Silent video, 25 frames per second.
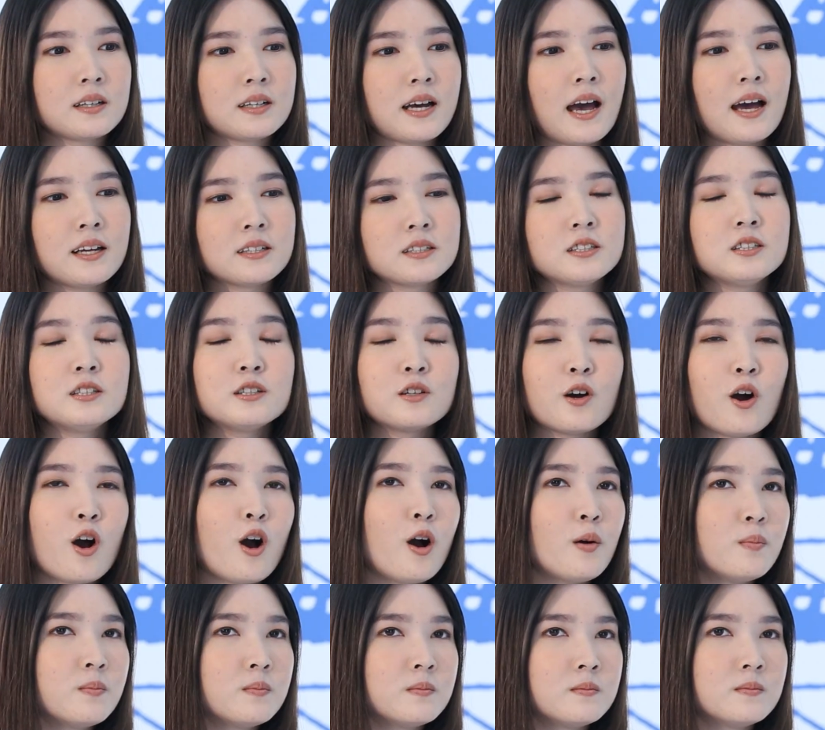การขึ้นค
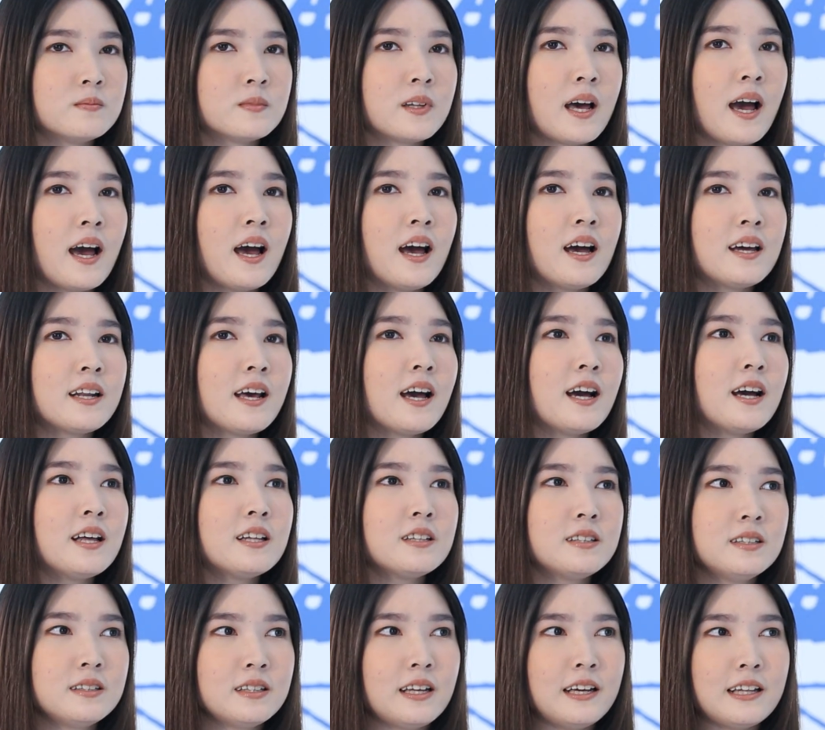ล่อมถ้า
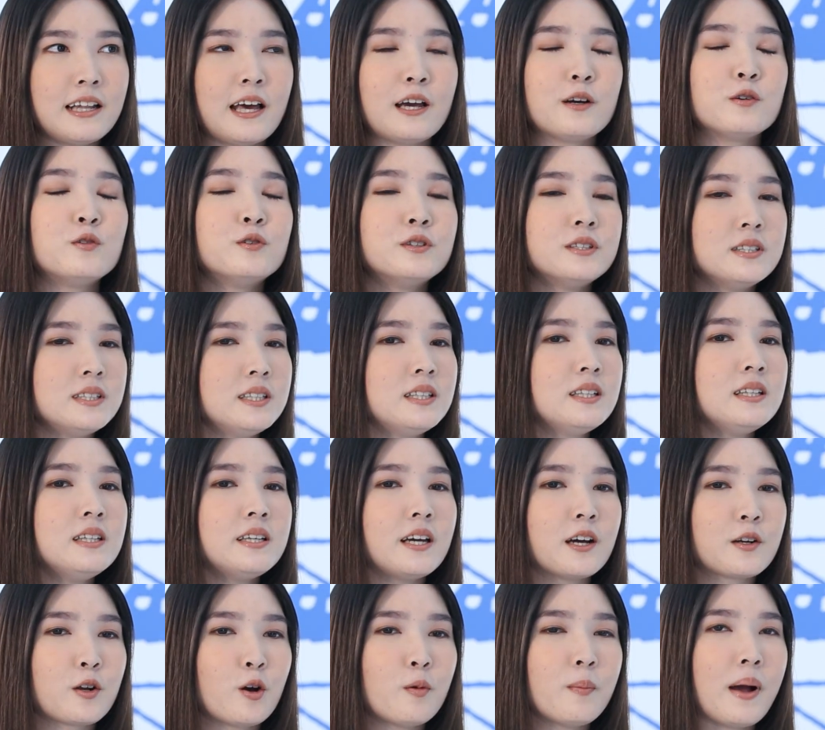หลายๆคนที่
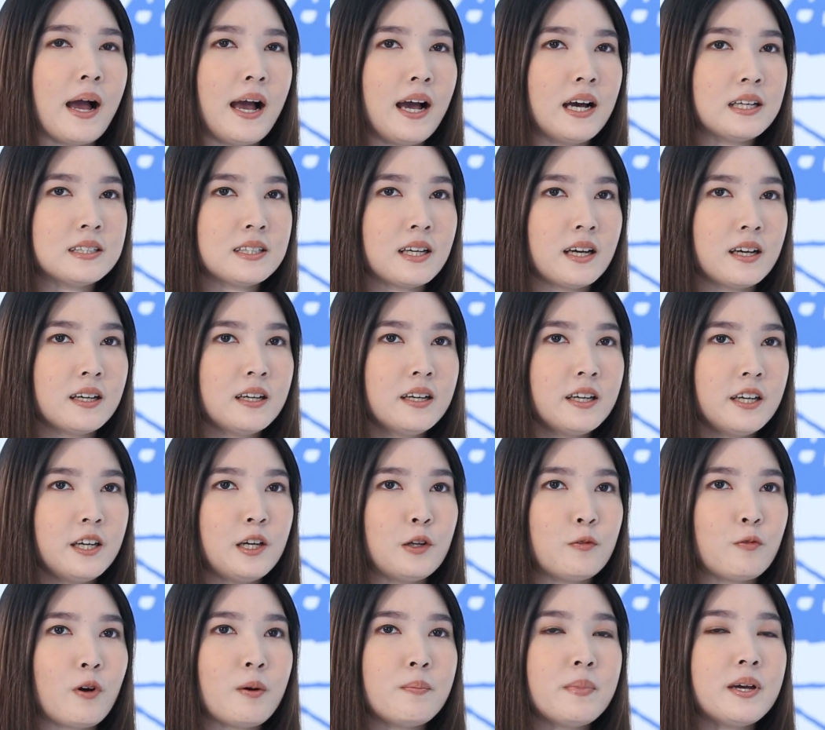เลี้ยงน้องหมาอาจจะ
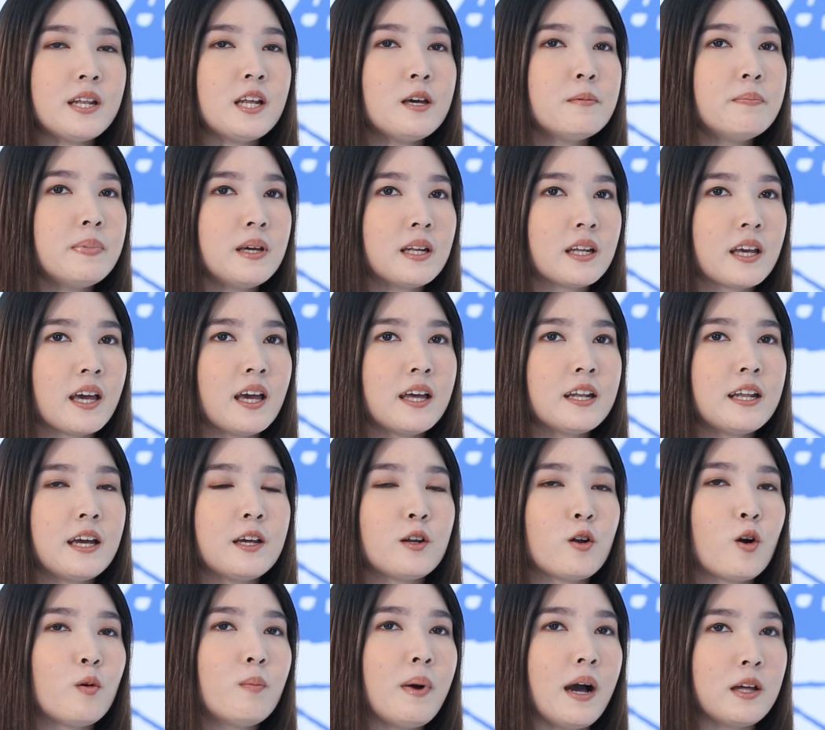เห็นว่าไม่ได้เป็นแค่ใน
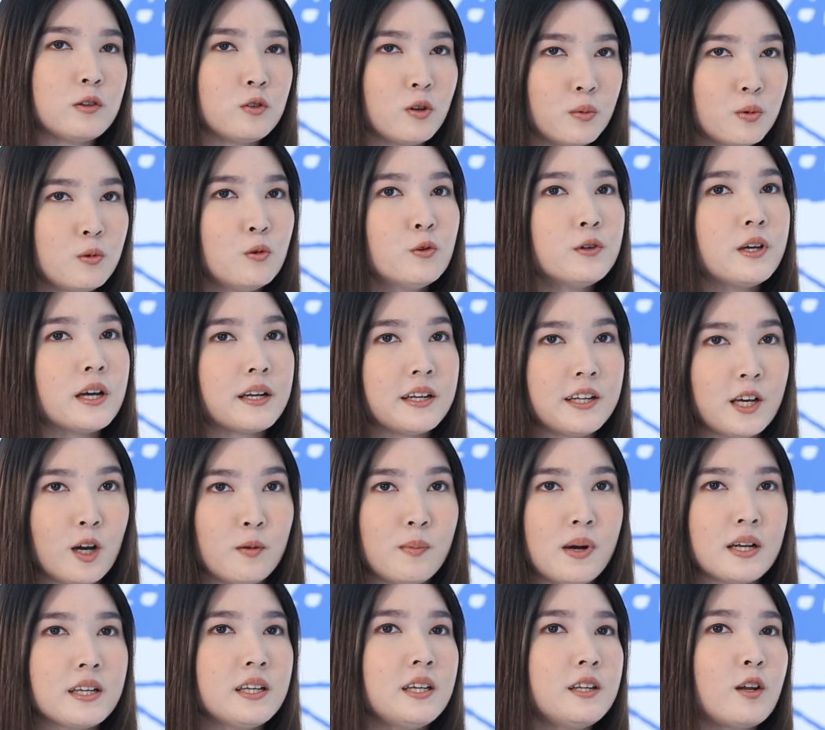น้องหมาตัวผู้อย่างเดียว
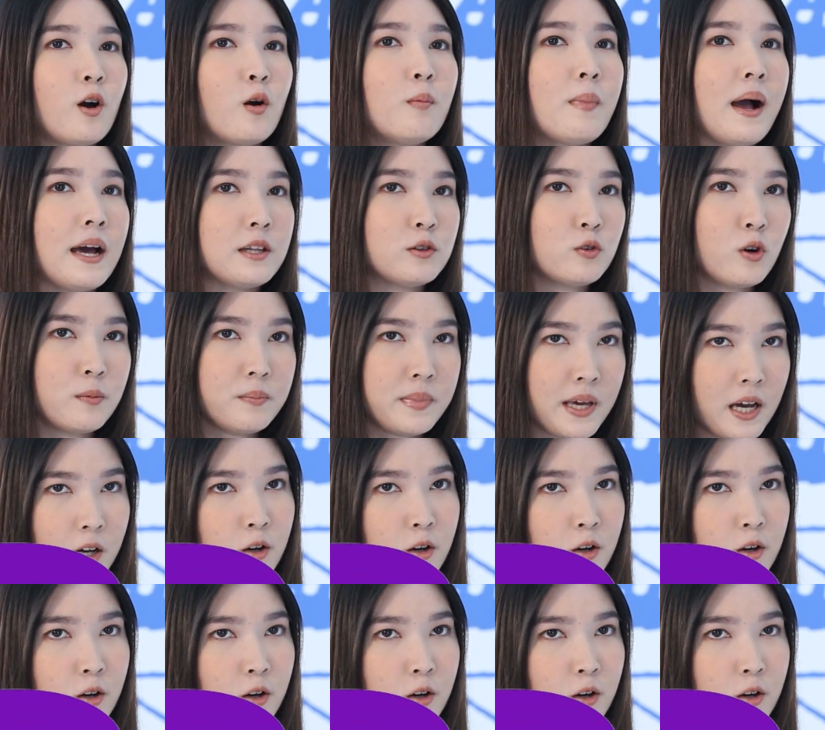บางทีน้องหมาตัวเมี